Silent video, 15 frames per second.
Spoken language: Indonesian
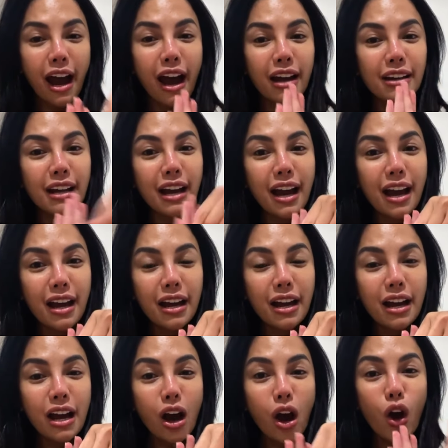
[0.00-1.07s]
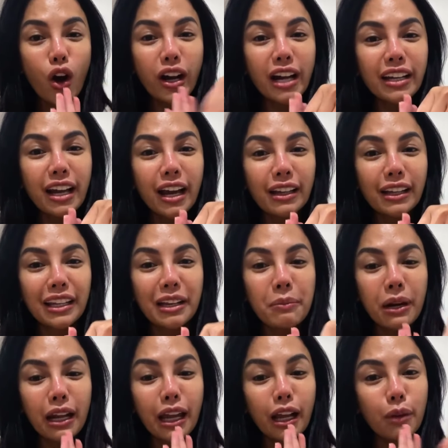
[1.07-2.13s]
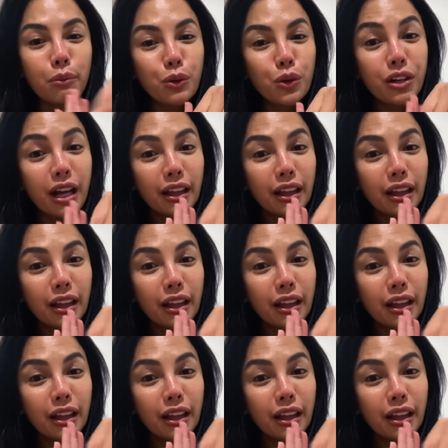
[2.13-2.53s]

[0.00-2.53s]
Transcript: ada orang yang katanya berilmu